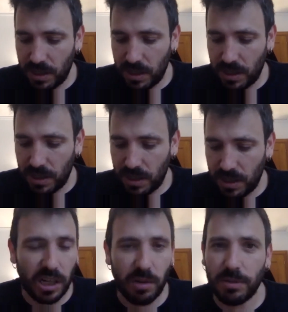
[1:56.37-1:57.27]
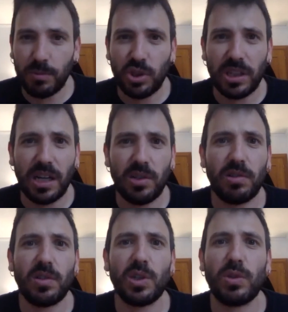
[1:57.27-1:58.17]
Y bueno, y a nivel musical yo
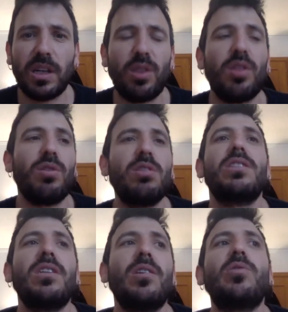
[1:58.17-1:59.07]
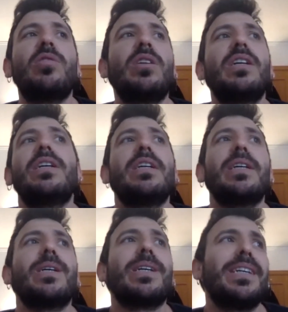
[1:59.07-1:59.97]
creo que es un ejercicio de estilo
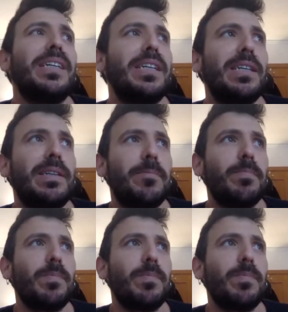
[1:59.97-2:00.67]
que,